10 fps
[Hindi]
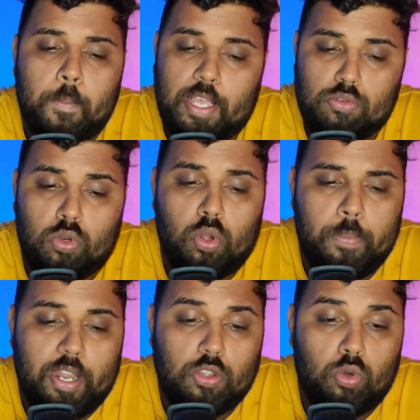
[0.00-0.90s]
पासवर्ड को
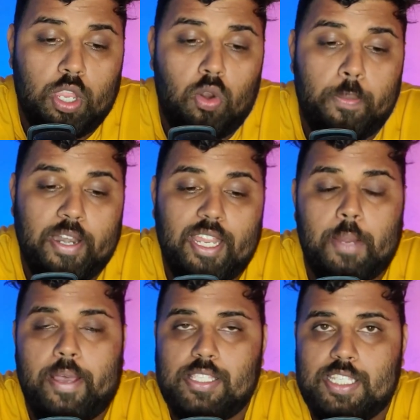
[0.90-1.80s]
भर दोगे और भरने के
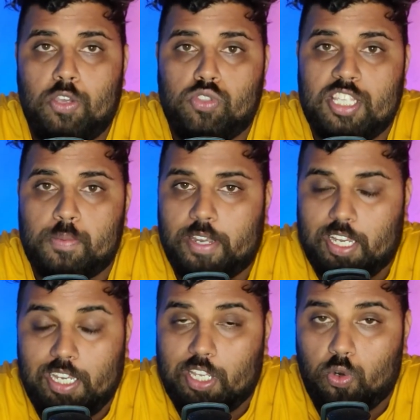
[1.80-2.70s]
बाद सेव चेंज पर
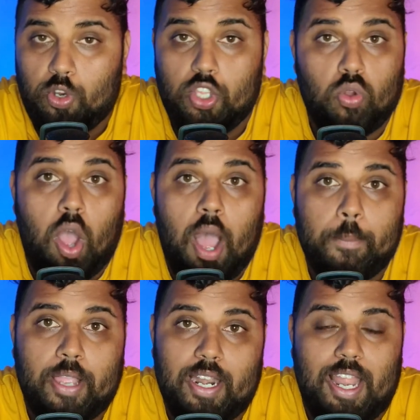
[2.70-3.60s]
क्लिक करोगे तो
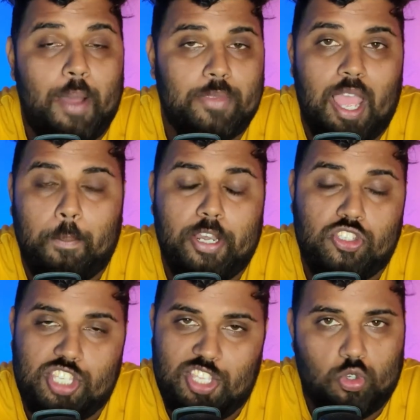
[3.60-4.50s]
आपका नाम यहाँ पर
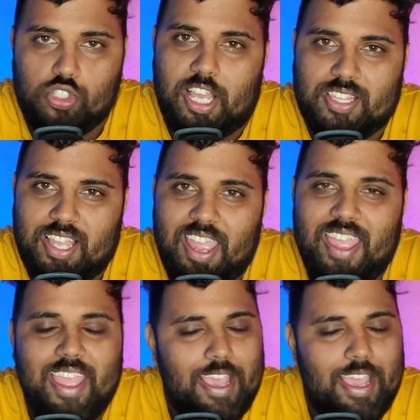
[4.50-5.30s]
चेंज हो जाता है